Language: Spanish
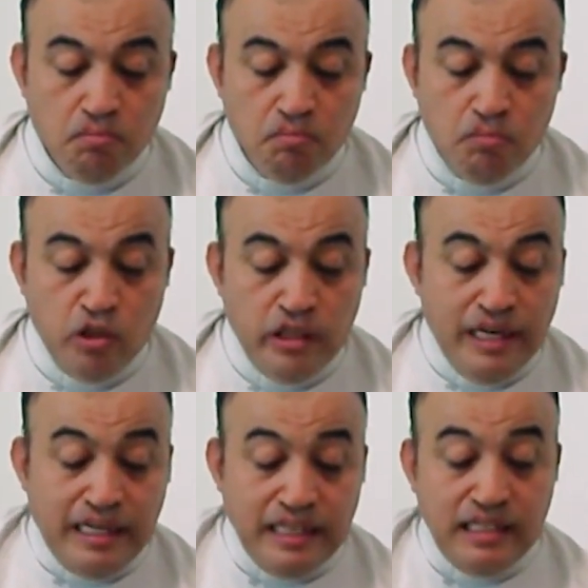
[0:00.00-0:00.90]
Donde
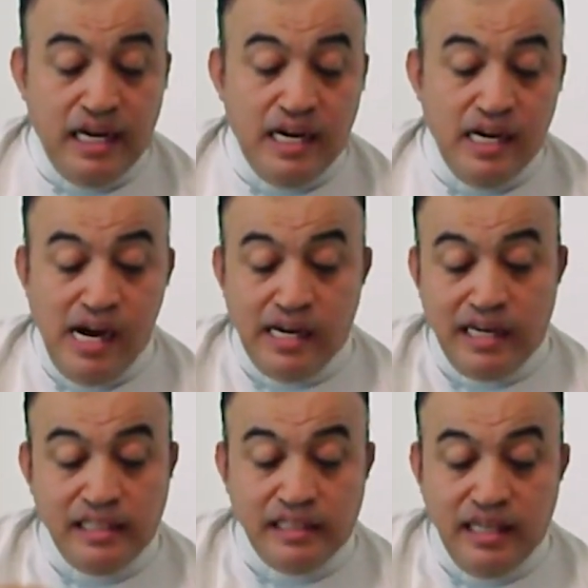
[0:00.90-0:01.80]
el que está,
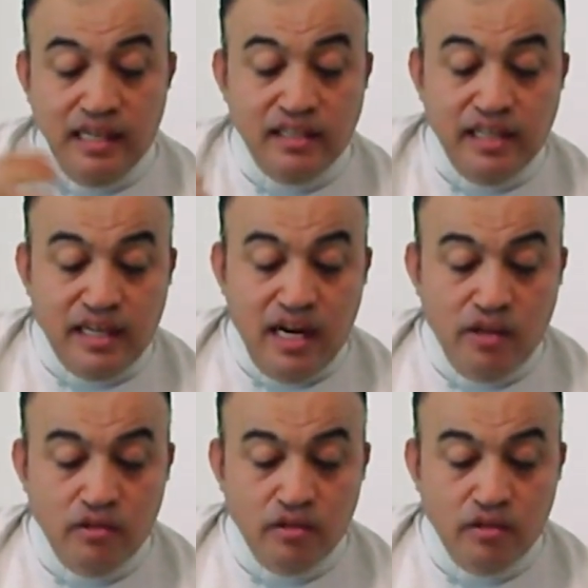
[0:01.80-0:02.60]
aquel que está en el terrado,